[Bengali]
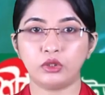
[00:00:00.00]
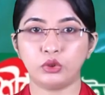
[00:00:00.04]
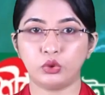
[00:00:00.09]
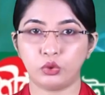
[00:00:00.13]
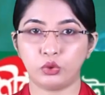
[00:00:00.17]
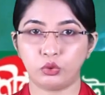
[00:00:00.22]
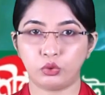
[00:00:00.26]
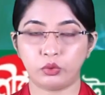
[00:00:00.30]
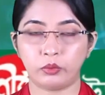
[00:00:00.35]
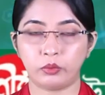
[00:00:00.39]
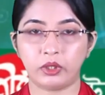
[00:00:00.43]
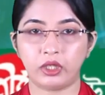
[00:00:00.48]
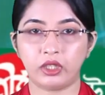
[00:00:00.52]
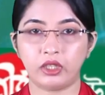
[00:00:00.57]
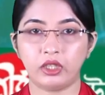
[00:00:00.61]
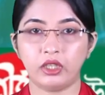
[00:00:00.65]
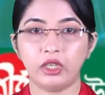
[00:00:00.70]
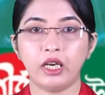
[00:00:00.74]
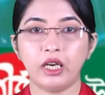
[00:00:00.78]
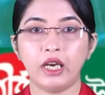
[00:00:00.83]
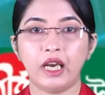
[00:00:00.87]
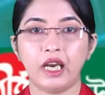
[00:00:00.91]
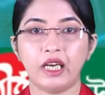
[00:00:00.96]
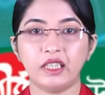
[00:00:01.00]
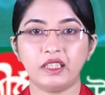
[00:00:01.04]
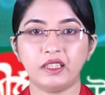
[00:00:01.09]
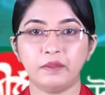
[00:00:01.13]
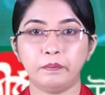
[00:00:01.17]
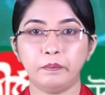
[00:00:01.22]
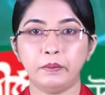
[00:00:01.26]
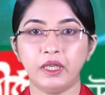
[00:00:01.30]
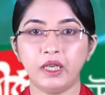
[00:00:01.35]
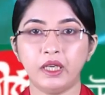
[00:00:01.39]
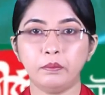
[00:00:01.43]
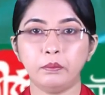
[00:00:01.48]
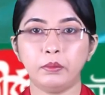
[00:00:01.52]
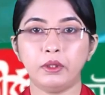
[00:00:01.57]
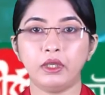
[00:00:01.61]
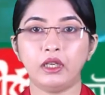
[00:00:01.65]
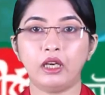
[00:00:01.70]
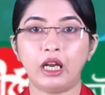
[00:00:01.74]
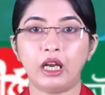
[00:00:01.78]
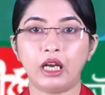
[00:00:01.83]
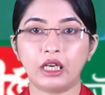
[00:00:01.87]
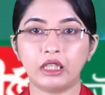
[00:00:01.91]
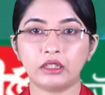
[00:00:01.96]
আজ শুক্রবার এটি
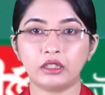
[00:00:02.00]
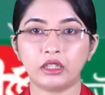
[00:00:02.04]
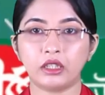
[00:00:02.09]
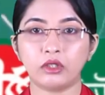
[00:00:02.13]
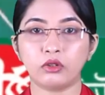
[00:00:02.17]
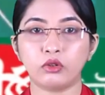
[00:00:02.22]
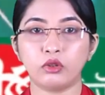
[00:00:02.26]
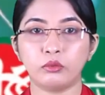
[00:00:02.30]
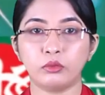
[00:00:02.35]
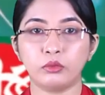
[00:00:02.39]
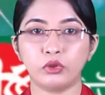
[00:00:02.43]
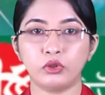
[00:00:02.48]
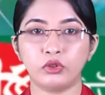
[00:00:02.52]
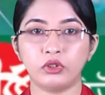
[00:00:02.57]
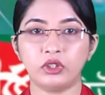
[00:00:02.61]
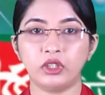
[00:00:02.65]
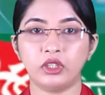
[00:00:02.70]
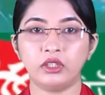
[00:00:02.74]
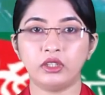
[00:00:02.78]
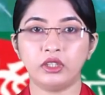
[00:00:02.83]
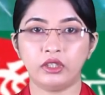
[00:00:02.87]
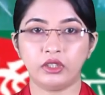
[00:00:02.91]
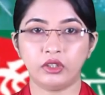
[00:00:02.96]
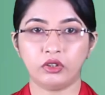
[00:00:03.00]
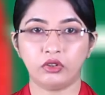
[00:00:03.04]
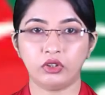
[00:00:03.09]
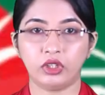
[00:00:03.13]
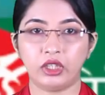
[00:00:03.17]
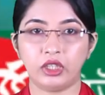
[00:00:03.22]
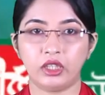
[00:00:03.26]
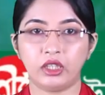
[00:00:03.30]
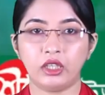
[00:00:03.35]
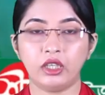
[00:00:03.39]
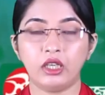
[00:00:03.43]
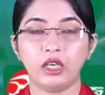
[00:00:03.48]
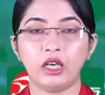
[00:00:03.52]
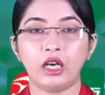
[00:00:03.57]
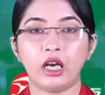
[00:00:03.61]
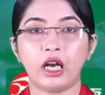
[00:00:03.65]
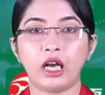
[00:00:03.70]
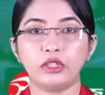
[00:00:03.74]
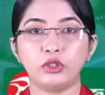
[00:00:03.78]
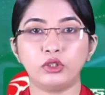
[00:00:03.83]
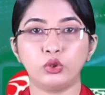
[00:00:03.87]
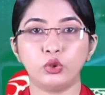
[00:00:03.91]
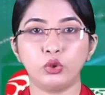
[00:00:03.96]
বিএনপির লাগাতার কর্মসূচির তৃতীয় দিন
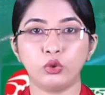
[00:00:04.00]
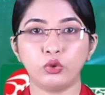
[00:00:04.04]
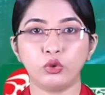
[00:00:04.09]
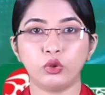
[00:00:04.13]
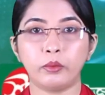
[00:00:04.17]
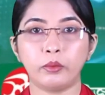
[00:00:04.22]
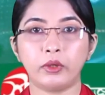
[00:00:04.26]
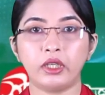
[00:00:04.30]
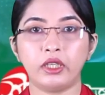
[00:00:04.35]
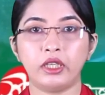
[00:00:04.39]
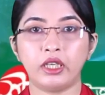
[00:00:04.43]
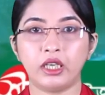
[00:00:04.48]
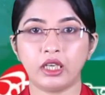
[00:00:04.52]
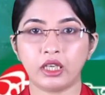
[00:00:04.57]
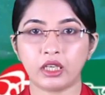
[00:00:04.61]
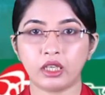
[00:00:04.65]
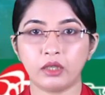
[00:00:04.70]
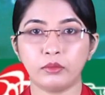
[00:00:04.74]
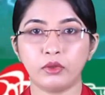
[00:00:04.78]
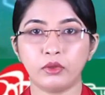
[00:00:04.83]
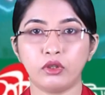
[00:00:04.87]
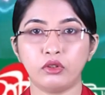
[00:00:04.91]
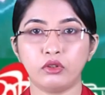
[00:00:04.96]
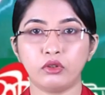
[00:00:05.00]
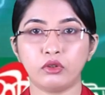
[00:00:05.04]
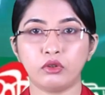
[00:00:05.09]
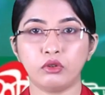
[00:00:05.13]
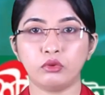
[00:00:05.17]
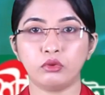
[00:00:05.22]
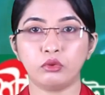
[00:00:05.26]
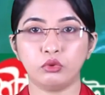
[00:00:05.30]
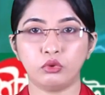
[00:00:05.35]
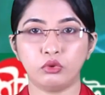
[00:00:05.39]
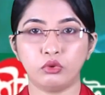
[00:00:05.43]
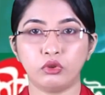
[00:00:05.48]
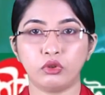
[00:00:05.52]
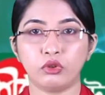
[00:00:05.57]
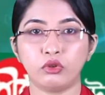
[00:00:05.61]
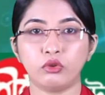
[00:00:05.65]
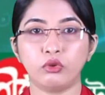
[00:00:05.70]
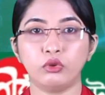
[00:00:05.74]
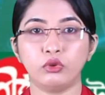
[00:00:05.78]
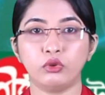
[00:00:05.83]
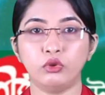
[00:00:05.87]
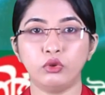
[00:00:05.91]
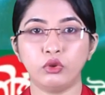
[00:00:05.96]
আজ শুক্রবার ঢাকা মহানগর উত্তর
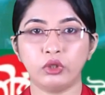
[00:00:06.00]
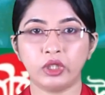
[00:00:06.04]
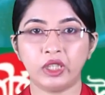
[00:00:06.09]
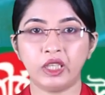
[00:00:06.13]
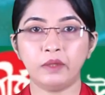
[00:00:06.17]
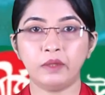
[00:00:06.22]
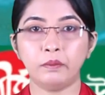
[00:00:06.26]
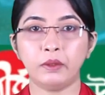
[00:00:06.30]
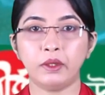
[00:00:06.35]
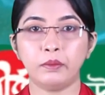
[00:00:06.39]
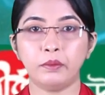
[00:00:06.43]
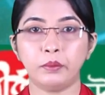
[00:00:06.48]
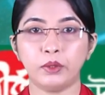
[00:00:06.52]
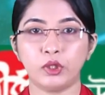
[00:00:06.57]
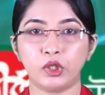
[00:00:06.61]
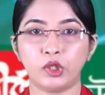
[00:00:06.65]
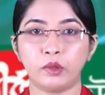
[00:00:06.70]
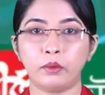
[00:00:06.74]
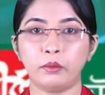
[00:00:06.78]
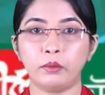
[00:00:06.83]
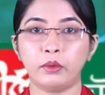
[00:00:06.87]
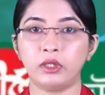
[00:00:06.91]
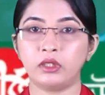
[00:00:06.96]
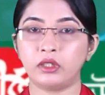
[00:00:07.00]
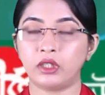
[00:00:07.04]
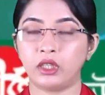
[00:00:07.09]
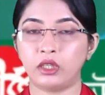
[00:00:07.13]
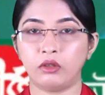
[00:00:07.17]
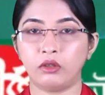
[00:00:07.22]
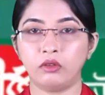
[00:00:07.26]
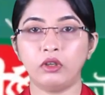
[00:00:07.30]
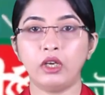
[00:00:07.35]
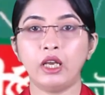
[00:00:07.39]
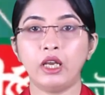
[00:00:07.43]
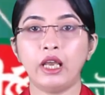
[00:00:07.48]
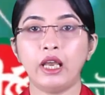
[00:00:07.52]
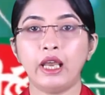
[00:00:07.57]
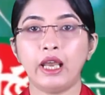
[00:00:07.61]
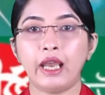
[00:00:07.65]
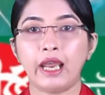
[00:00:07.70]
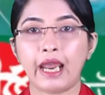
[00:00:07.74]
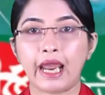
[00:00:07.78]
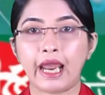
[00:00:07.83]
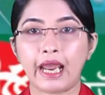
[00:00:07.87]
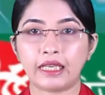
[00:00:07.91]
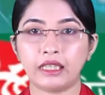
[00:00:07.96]
ও দক্ষিণ বিএনপি সমাবেশ ছাড়াও
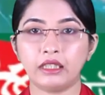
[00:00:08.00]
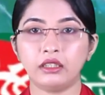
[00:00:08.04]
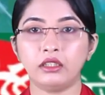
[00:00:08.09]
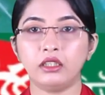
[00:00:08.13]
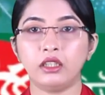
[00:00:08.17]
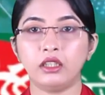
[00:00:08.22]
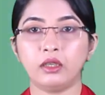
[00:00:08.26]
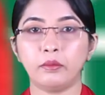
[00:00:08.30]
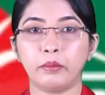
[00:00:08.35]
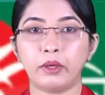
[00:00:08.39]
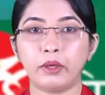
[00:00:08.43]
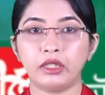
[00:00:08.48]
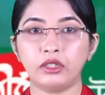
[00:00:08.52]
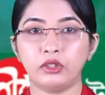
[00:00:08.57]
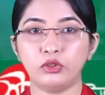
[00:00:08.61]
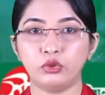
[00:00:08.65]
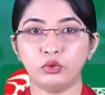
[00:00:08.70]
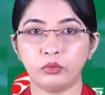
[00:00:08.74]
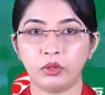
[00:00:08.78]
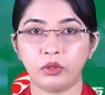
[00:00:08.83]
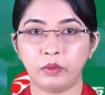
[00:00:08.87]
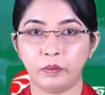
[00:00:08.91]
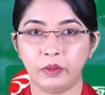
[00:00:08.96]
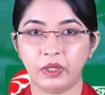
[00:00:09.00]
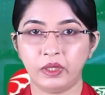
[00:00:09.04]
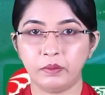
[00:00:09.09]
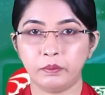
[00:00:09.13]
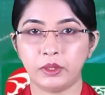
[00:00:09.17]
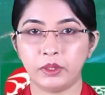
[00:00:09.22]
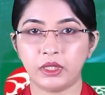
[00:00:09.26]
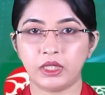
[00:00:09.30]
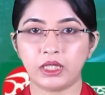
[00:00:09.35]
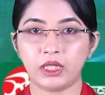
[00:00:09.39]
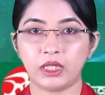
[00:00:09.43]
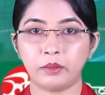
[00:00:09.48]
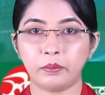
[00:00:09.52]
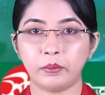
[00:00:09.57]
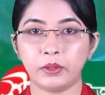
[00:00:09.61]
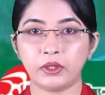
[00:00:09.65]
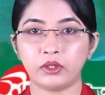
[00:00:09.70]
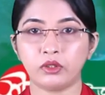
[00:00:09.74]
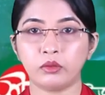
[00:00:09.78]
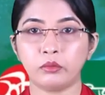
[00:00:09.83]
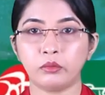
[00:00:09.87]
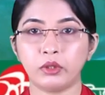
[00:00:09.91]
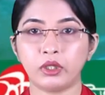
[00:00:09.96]
একই দিনে বাদ জুমা বিএনপির
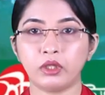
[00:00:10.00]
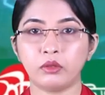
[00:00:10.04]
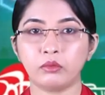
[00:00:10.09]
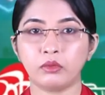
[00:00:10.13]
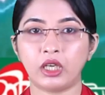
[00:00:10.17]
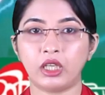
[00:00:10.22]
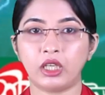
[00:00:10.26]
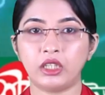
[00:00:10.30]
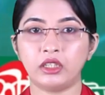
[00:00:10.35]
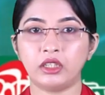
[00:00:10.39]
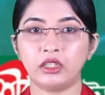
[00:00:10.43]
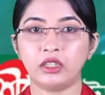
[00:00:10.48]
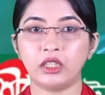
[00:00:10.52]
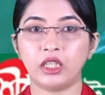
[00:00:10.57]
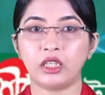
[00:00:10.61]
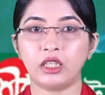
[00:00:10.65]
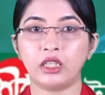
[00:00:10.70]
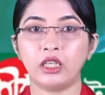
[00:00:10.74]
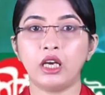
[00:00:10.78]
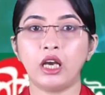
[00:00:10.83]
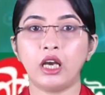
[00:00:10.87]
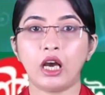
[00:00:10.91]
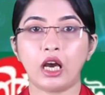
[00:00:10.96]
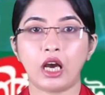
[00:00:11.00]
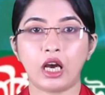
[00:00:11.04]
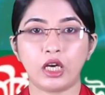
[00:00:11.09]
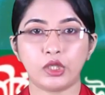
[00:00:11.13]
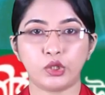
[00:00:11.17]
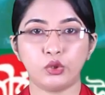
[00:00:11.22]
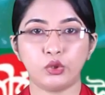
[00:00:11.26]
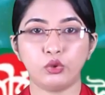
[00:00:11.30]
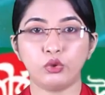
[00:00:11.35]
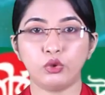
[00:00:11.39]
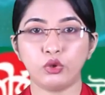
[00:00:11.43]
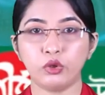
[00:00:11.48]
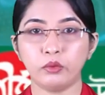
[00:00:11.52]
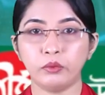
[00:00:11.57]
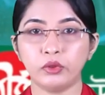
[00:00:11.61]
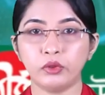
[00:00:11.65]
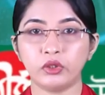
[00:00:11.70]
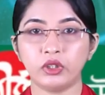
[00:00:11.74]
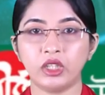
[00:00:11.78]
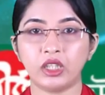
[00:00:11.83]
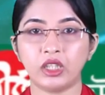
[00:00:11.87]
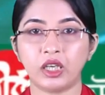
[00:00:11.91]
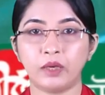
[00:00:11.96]
চেয়ারপারসন বেগম খালেদা জিয়ার আশু
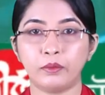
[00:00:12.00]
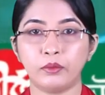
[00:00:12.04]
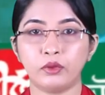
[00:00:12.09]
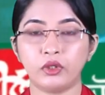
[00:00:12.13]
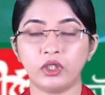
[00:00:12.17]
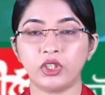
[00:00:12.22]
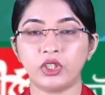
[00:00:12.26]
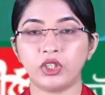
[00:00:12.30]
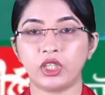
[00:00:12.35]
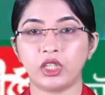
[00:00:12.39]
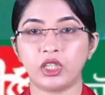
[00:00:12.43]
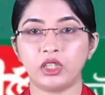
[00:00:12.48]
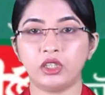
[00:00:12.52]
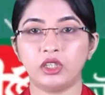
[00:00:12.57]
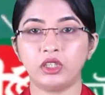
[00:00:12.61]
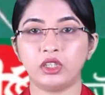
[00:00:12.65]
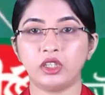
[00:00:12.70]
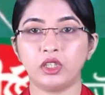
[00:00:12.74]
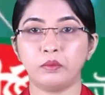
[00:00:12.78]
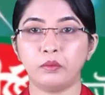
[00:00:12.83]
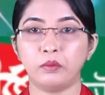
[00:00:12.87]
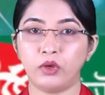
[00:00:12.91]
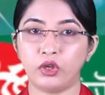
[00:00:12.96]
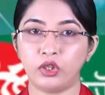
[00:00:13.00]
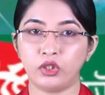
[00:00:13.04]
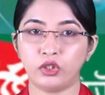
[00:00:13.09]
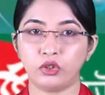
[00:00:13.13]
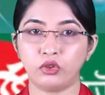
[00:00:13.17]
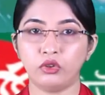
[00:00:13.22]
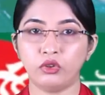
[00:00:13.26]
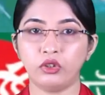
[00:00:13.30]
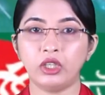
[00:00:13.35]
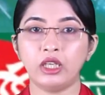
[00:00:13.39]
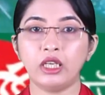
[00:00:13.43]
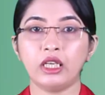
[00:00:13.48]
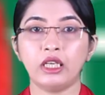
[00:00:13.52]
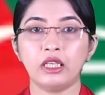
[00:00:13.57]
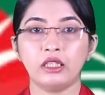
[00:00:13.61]
রোগমুক্তি কামনায় সারা দেশের মহানগর